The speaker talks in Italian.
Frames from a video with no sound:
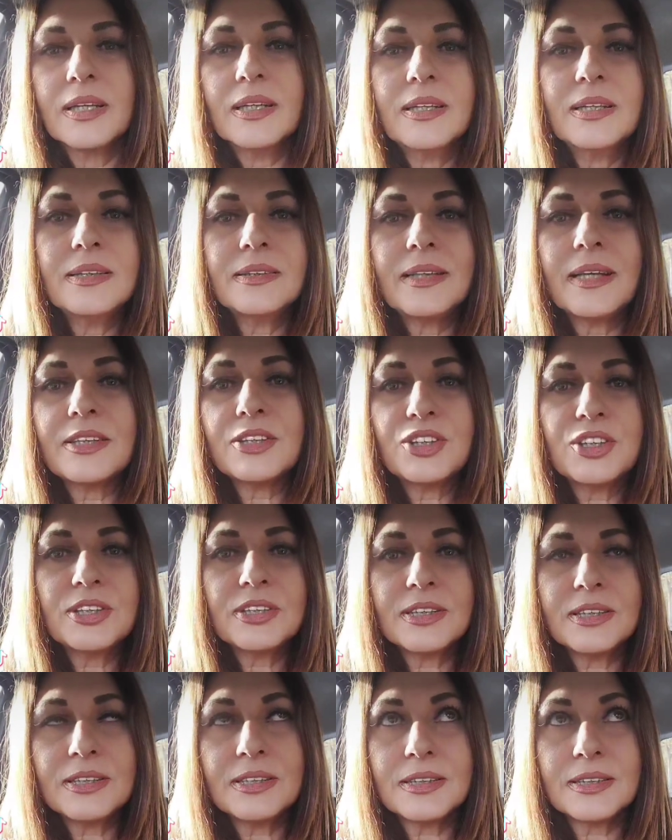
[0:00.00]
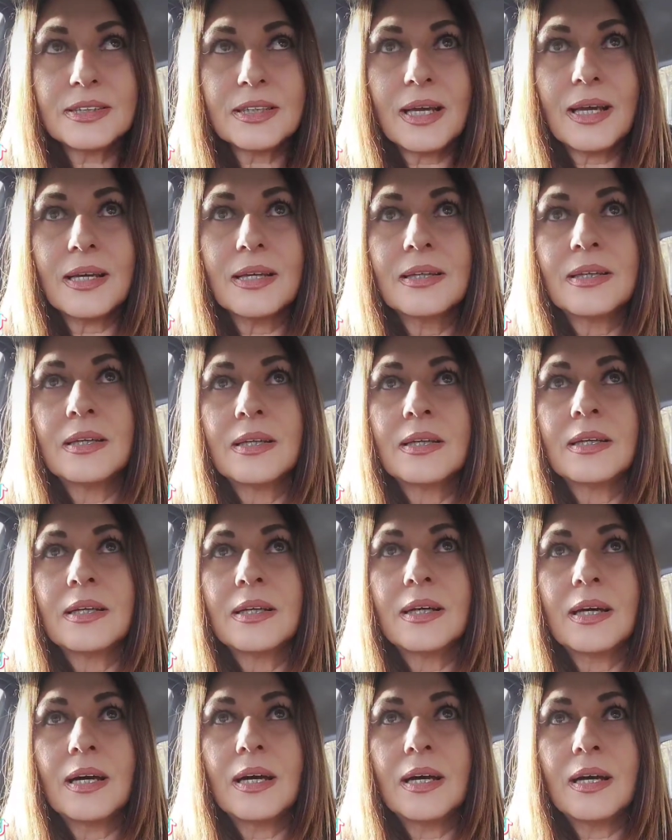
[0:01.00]
Il narcisista
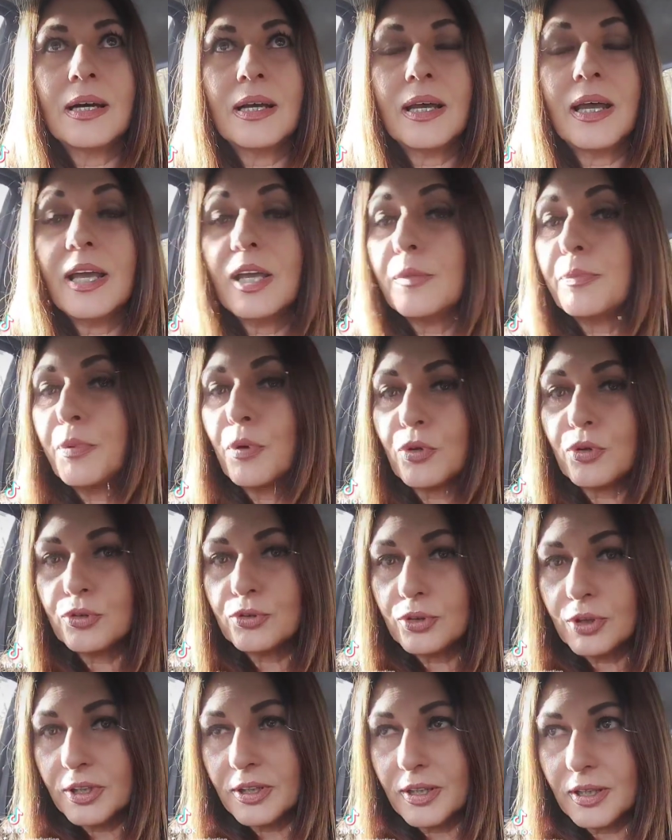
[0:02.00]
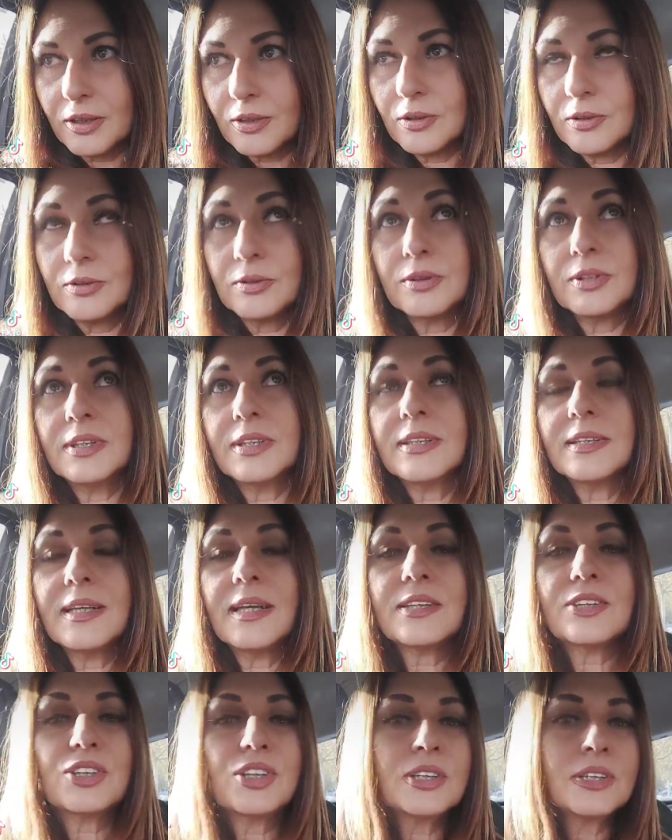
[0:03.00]
è ipocondriaco. Il
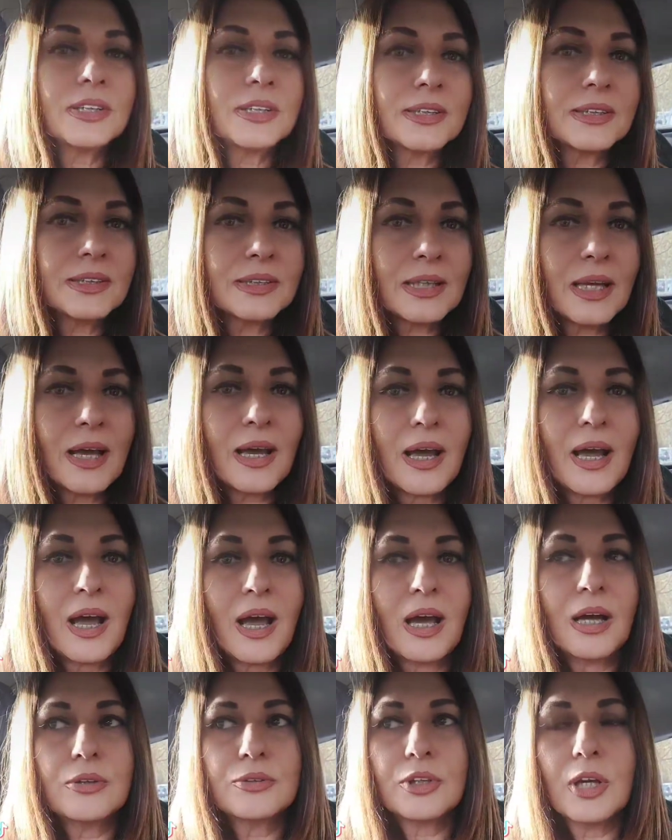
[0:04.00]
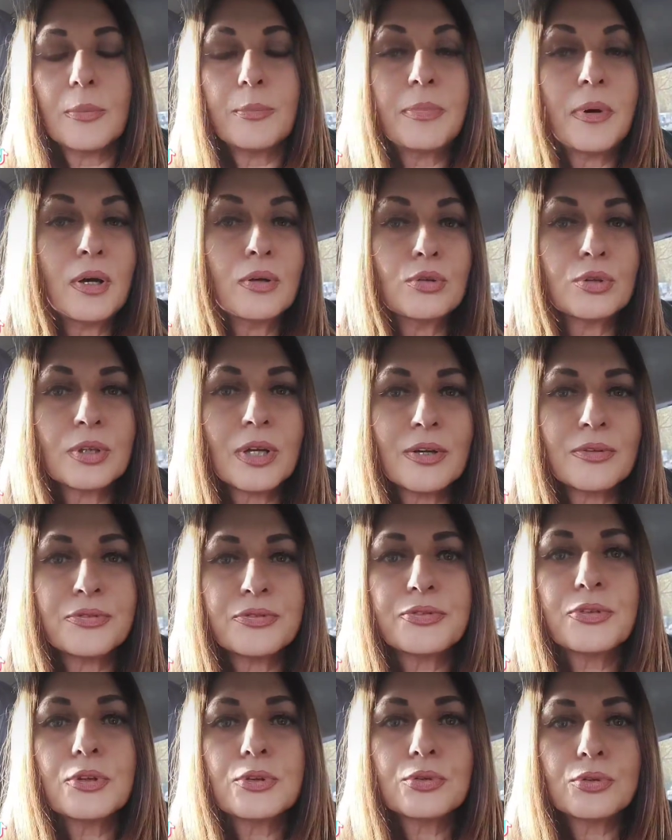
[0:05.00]
narcisista ha una paura
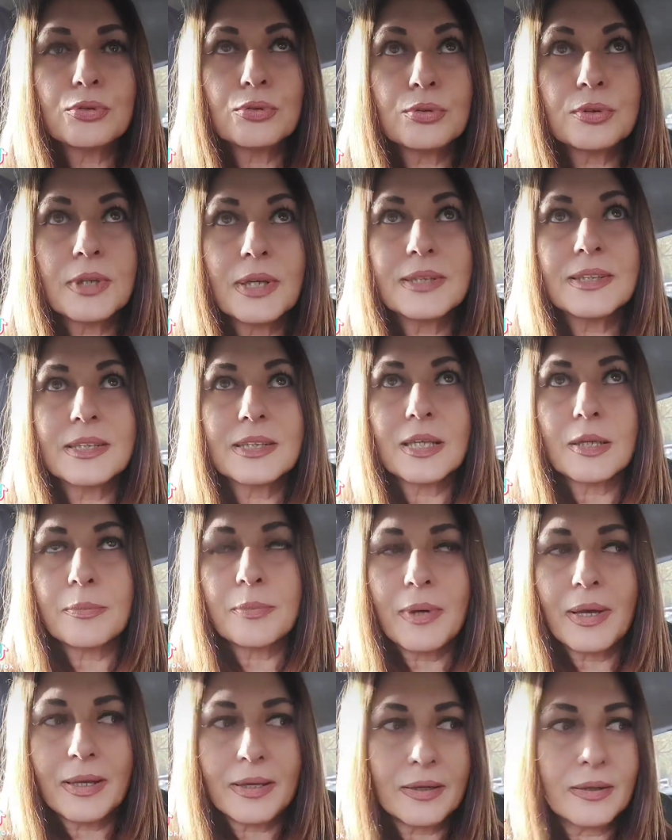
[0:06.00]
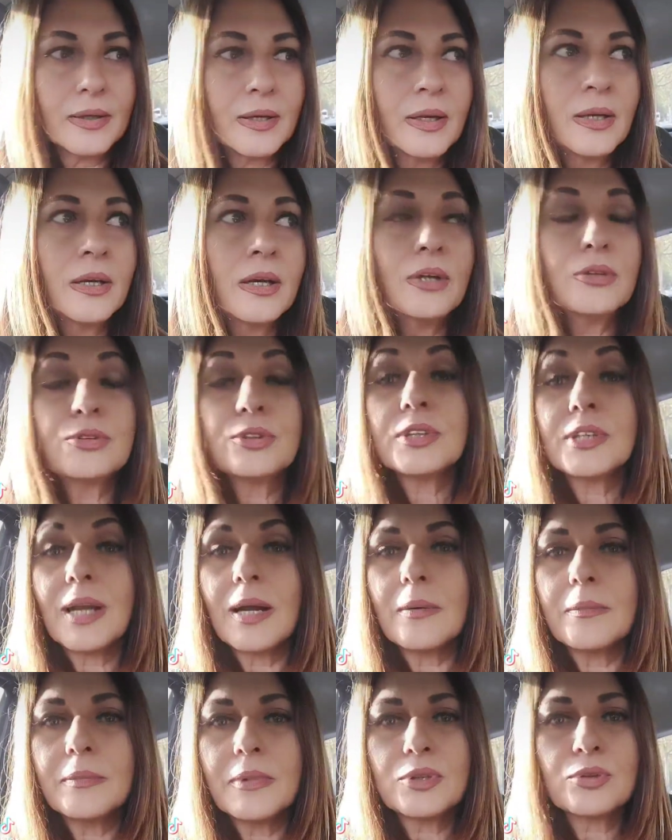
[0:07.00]
fottuta di crepare. Uno dirà,
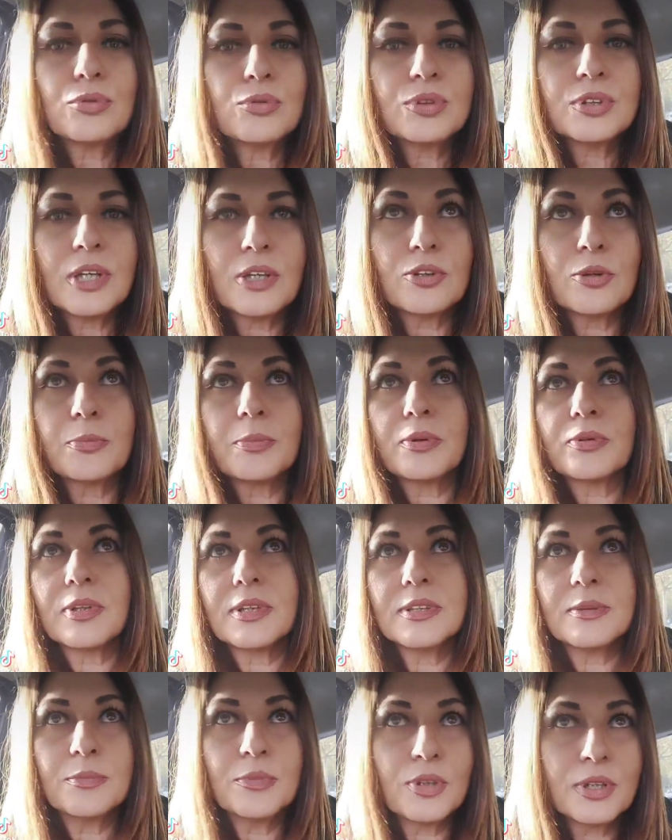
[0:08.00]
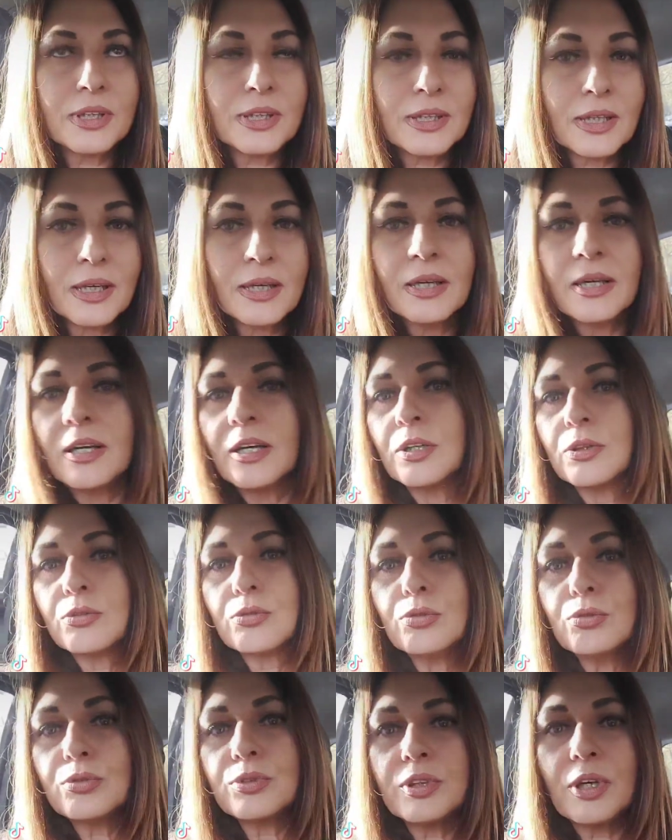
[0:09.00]
ma tutti hanno paura di morire,
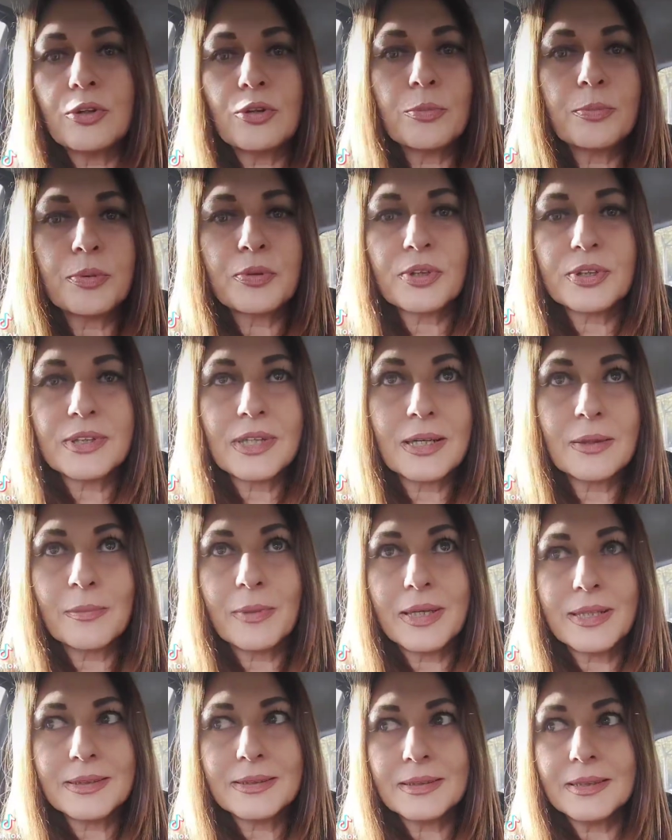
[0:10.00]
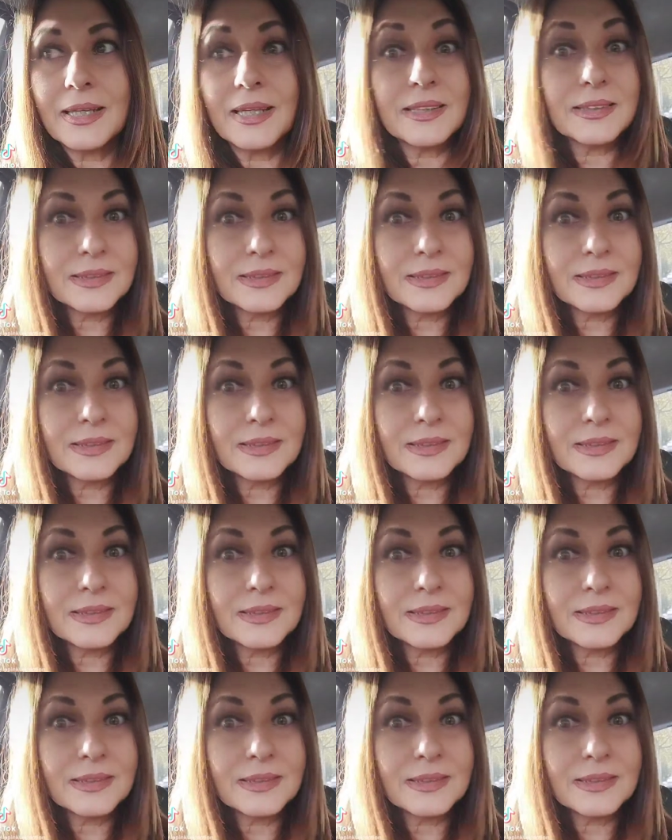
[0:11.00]
tutti hanno paura delle malattie.